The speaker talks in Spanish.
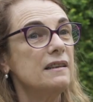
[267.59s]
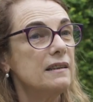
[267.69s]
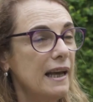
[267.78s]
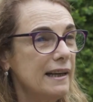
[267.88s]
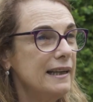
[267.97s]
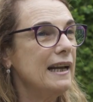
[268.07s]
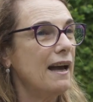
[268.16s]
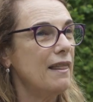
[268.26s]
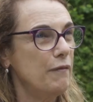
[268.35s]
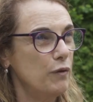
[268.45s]
en
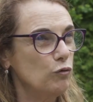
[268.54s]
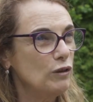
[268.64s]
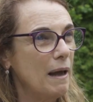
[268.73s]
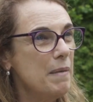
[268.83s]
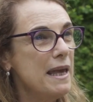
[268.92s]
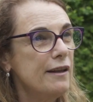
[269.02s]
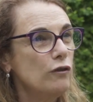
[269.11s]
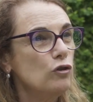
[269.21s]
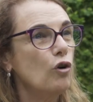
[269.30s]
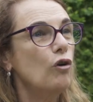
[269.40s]
técnicas de
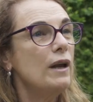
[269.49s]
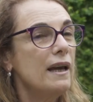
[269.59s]
afrontamiento,